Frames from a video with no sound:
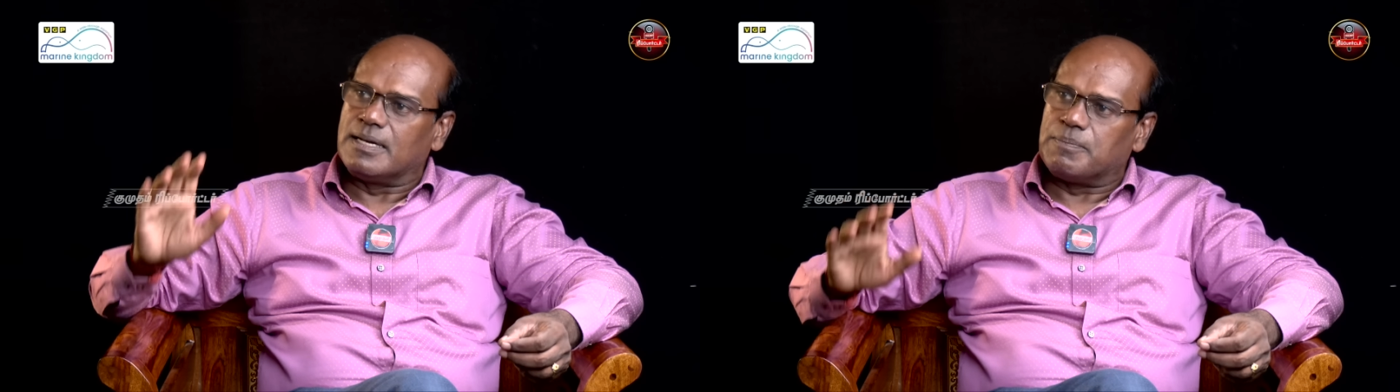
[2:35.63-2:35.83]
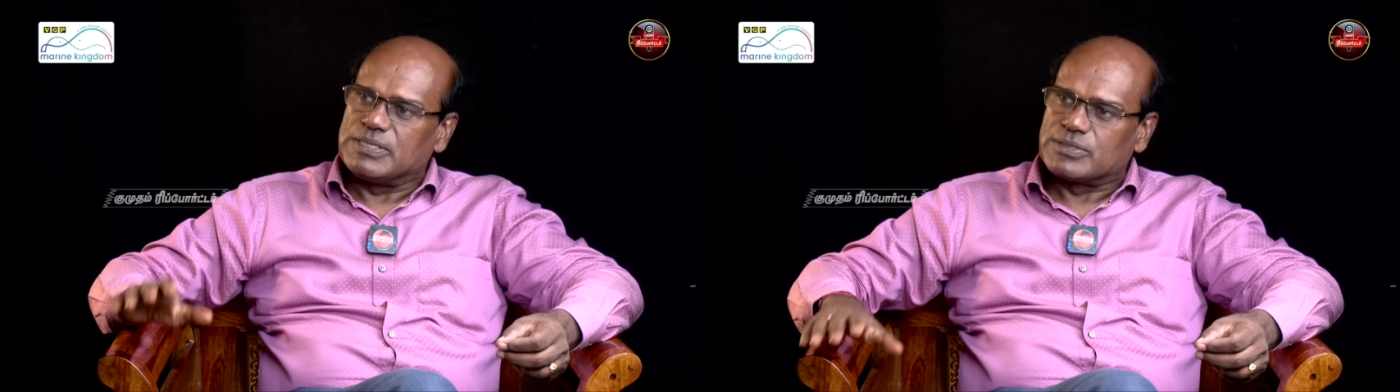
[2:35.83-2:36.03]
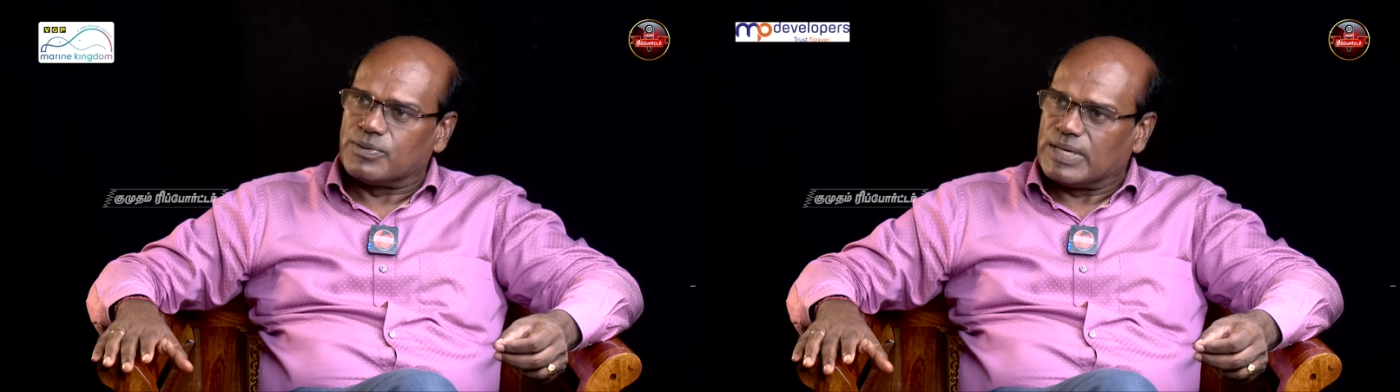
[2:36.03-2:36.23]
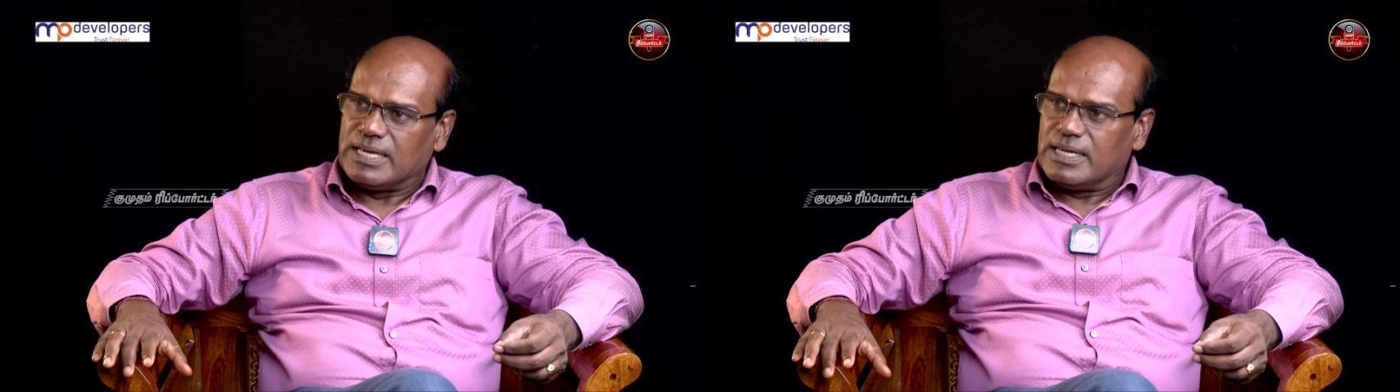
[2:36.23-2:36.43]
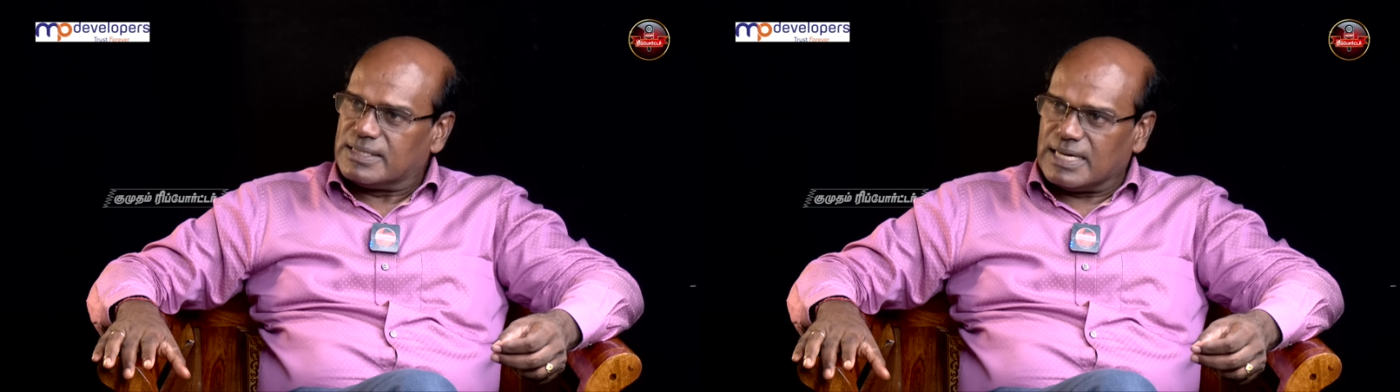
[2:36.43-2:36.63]
டெபாசிட் கூட
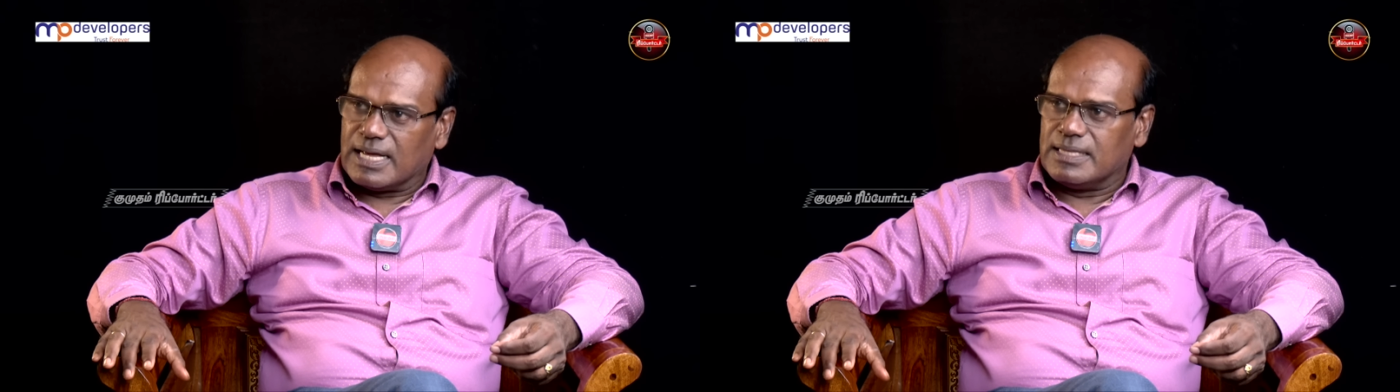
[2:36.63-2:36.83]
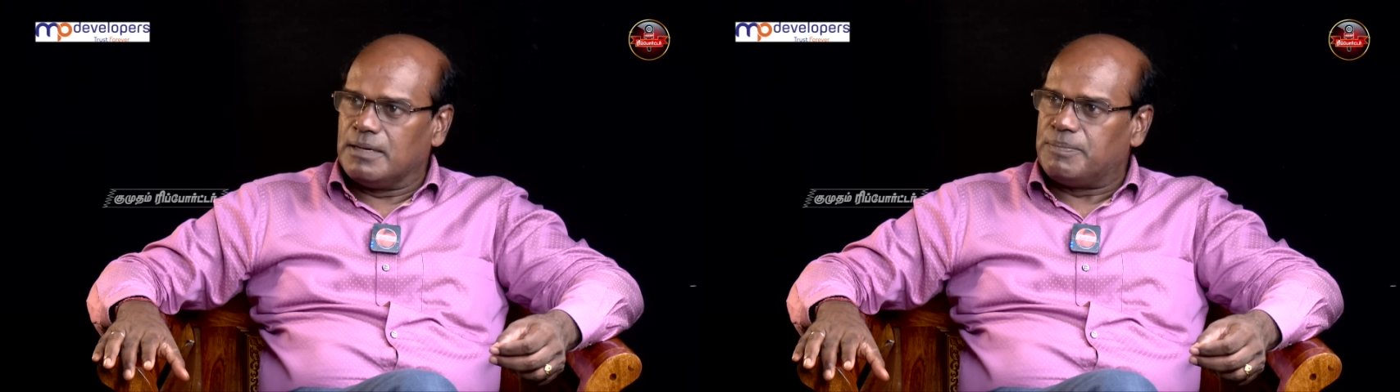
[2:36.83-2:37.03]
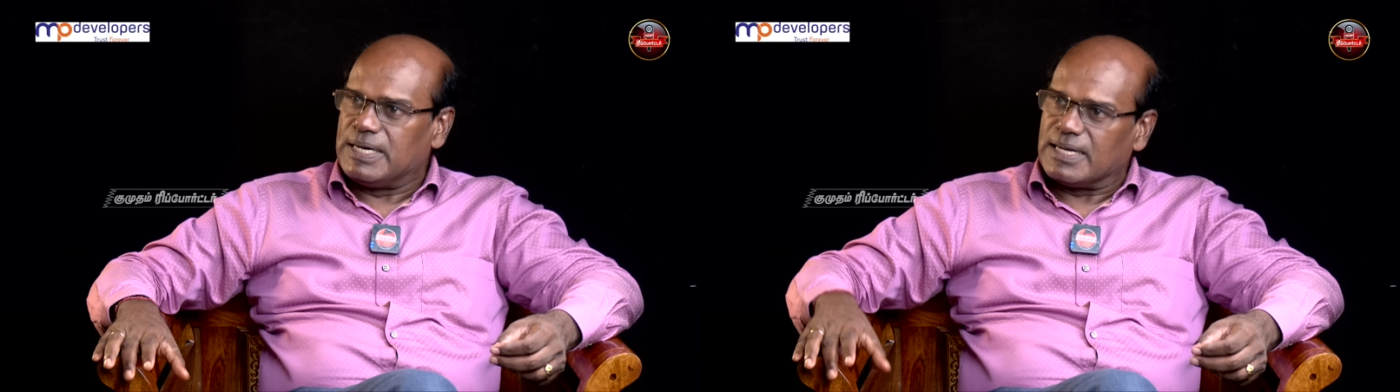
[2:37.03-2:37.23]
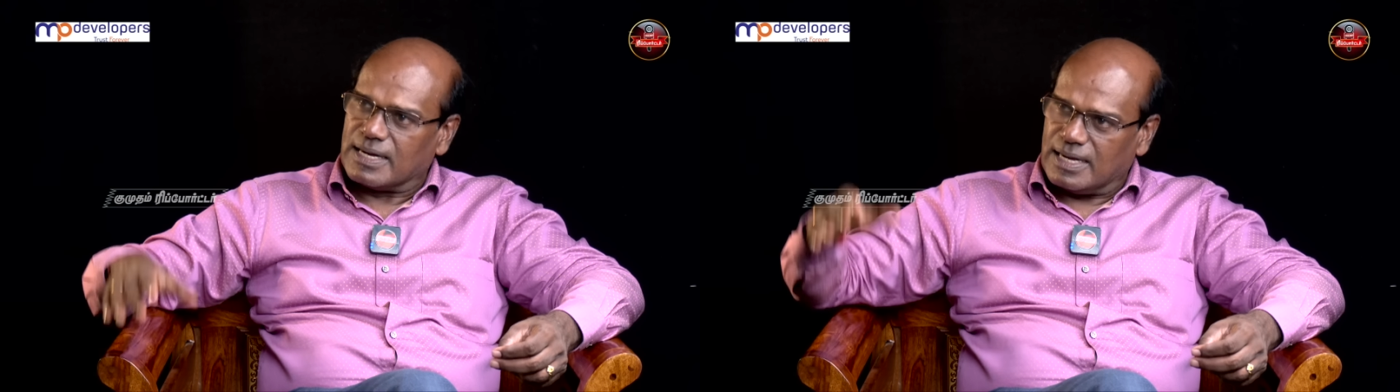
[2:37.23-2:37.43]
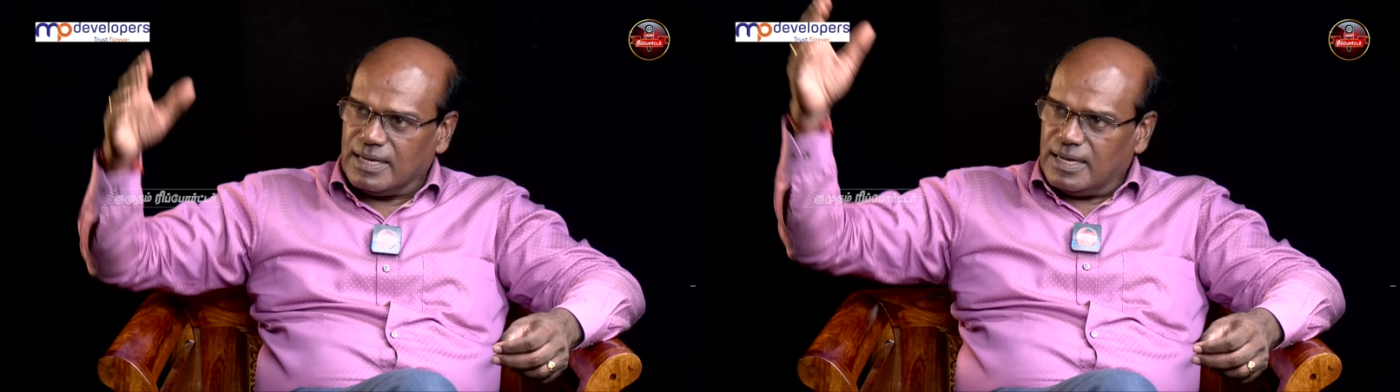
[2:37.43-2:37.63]
தேராதுன்னு போயிட்டாங்க